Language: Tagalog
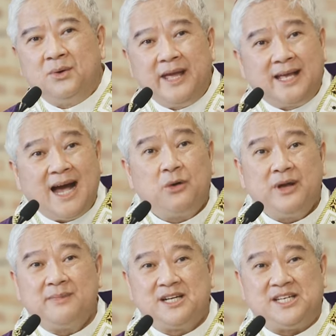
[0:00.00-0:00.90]
Kung
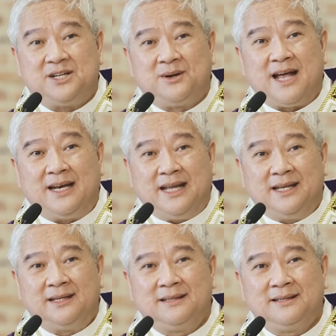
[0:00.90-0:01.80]
ikaw ay
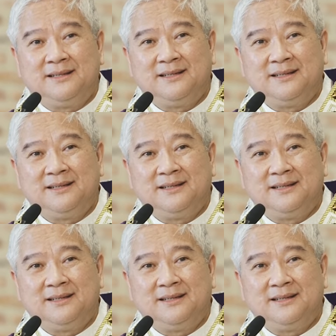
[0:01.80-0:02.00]
magsinungaling